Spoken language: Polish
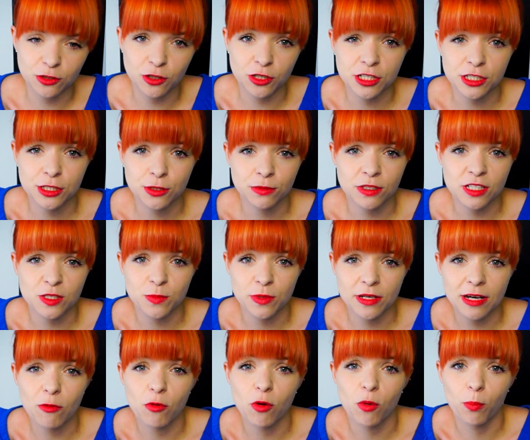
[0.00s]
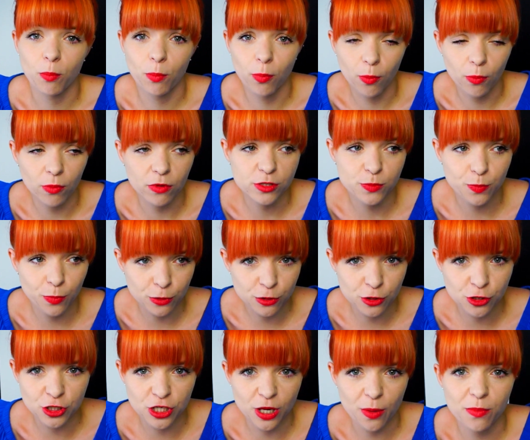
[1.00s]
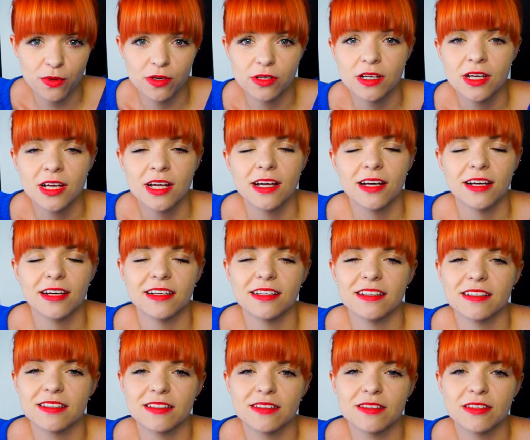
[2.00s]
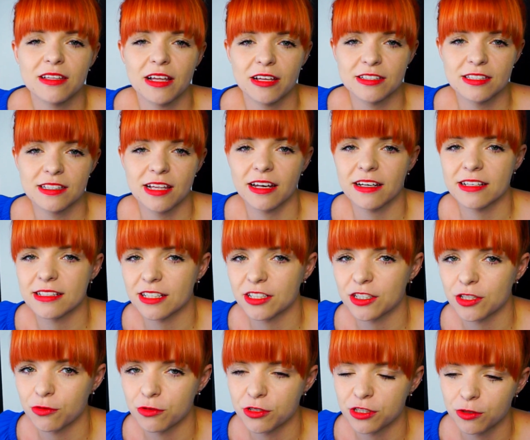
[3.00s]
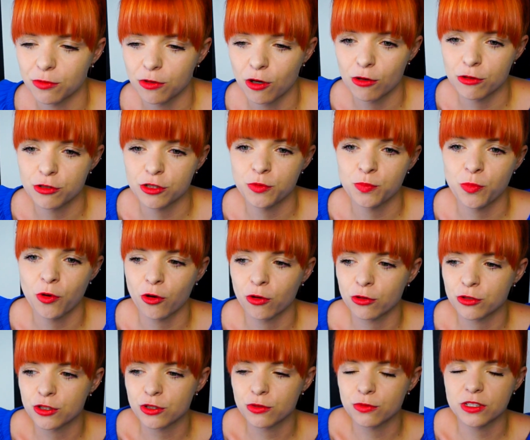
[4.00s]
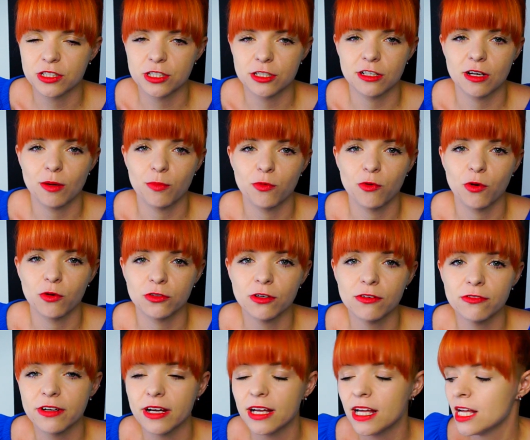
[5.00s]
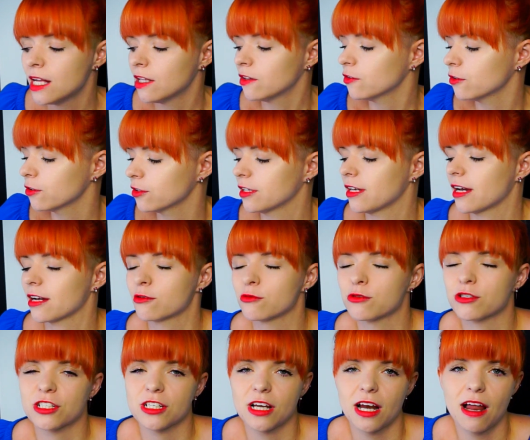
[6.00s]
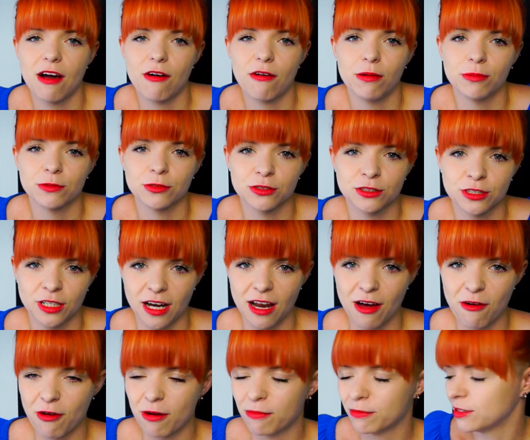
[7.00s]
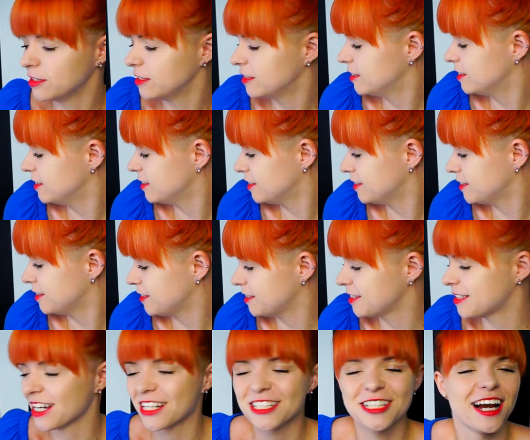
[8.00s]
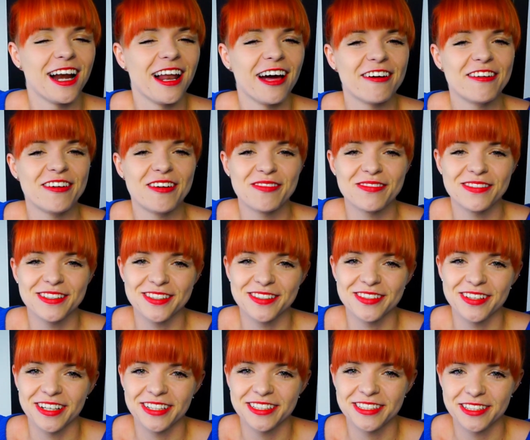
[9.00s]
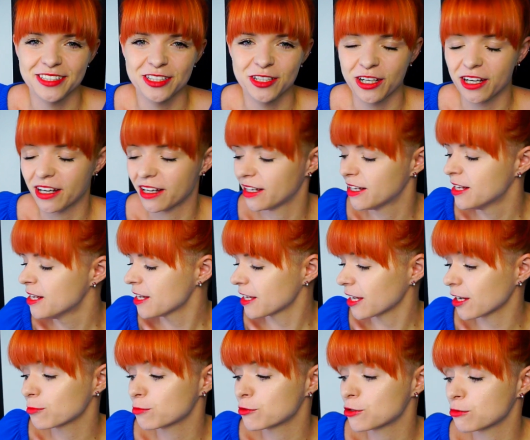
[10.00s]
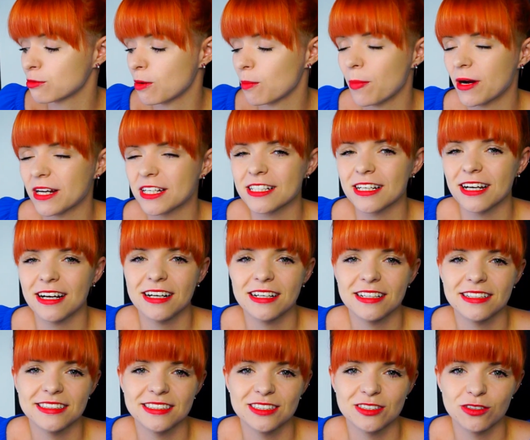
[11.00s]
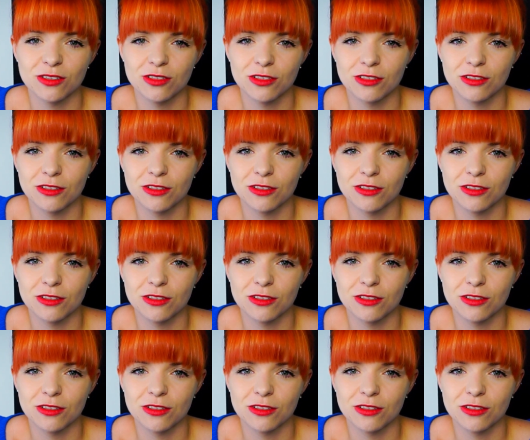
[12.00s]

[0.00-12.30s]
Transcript: trochę się nazbierało z potrzeby. E, te stare zaczęły się kończyć, pokończyły i trzeba było nowe. No i jak już szalałam, to szalałam i, i zaszalałam. I słuchajcie, trochę jak przyszła paczka, to